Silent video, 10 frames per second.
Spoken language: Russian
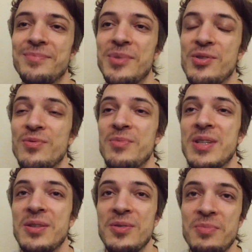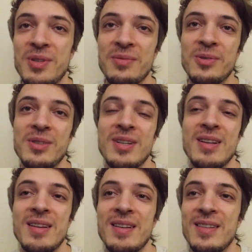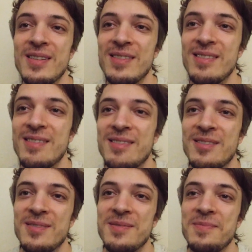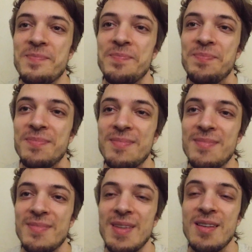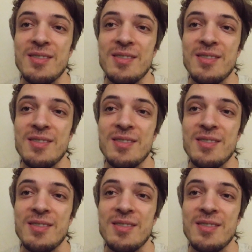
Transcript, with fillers: Причем у меня такой перевод. Э, я